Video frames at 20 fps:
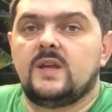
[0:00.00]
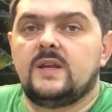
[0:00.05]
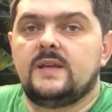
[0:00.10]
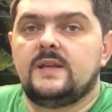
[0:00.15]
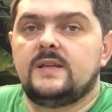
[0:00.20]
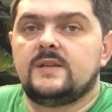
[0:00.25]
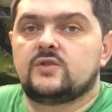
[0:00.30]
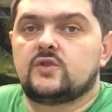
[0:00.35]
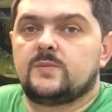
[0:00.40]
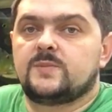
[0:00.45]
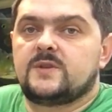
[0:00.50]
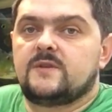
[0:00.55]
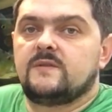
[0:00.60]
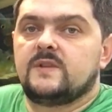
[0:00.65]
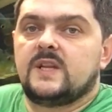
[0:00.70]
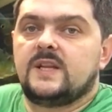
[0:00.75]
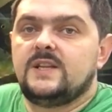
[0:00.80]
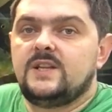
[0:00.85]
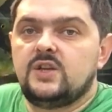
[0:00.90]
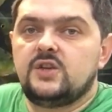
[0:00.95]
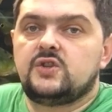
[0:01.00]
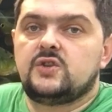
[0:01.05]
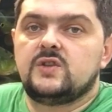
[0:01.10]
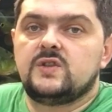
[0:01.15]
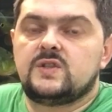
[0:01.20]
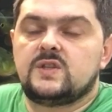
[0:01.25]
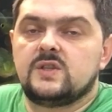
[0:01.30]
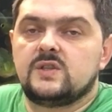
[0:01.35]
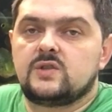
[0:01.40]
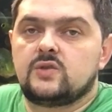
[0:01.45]
и, собственно, не
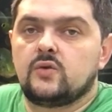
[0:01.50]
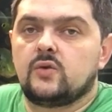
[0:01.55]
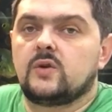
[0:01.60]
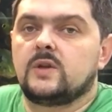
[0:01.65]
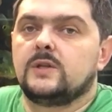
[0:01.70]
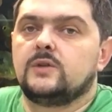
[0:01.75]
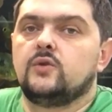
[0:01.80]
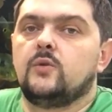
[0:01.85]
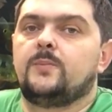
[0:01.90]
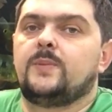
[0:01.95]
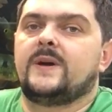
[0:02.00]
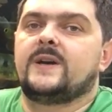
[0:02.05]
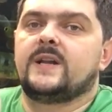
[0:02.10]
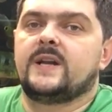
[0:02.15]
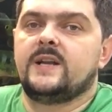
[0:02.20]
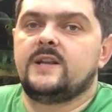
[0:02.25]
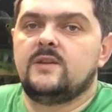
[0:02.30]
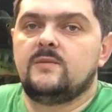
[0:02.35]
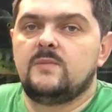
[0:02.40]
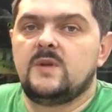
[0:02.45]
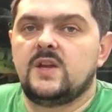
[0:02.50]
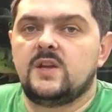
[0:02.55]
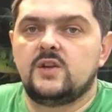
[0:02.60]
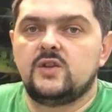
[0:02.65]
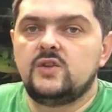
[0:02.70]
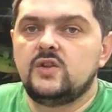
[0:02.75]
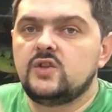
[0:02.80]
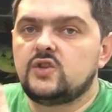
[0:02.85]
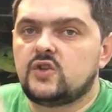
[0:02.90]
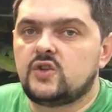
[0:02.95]
чистить стекла, ну, по крайней мере,
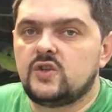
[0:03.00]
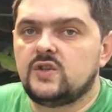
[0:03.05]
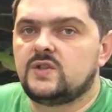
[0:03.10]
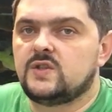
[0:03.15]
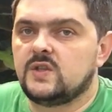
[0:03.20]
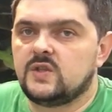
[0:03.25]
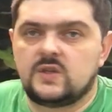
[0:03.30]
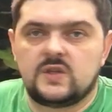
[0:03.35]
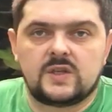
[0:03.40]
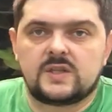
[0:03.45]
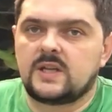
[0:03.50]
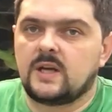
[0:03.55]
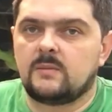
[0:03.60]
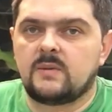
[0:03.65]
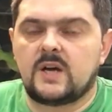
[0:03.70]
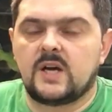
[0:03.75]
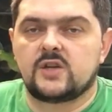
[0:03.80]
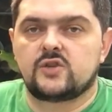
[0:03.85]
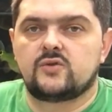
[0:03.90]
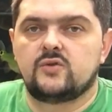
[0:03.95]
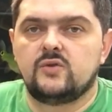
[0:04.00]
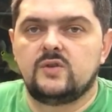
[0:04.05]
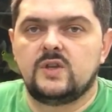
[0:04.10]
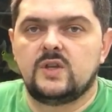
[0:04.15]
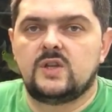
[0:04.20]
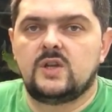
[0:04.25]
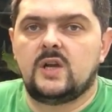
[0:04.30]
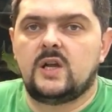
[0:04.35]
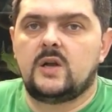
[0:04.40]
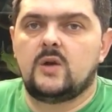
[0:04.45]
не чистить их там каждую
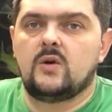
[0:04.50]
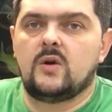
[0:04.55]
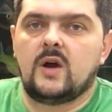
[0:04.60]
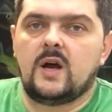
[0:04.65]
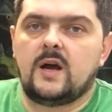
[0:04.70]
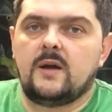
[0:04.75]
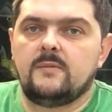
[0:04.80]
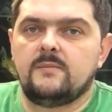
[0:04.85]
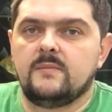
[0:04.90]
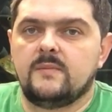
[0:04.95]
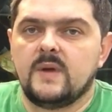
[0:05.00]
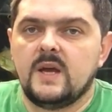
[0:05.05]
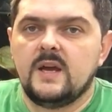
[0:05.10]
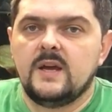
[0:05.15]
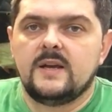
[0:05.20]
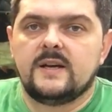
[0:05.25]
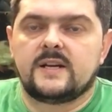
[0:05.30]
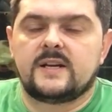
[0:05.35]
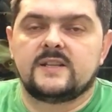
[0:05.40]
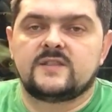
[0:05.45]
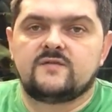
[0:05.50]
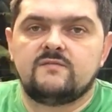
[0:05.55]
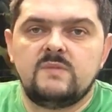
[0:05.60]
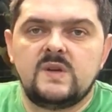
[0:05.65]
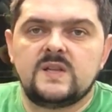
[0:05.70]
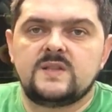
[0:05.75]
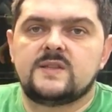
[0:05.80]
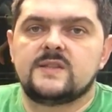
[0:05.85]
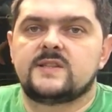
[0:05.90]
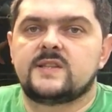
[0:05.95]
неделю, а раз в
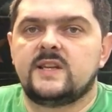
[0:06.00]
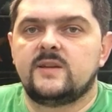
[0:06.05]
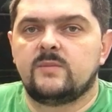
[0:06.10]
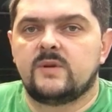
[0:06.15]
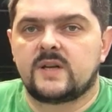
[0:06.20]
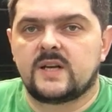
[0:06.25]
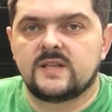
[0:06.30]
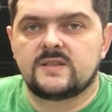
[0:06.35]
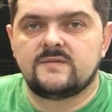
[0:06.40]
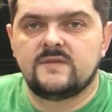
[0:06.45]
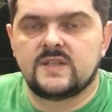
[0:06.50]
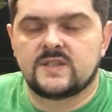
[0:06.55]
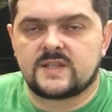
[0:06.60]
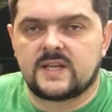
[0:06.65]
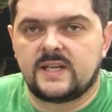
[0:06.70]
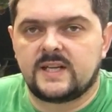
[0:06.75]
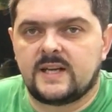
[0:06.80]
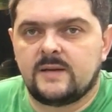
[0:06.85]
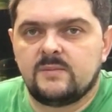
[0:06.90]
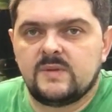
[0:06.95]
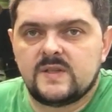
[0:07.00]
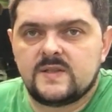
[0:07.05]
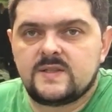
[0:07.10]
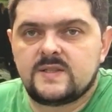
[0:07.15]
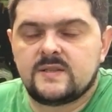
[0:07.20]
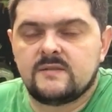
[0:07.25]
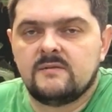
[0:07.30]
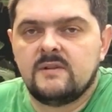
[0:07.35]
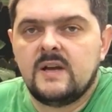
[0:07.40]
месяц, либо раз в несколько месяцев.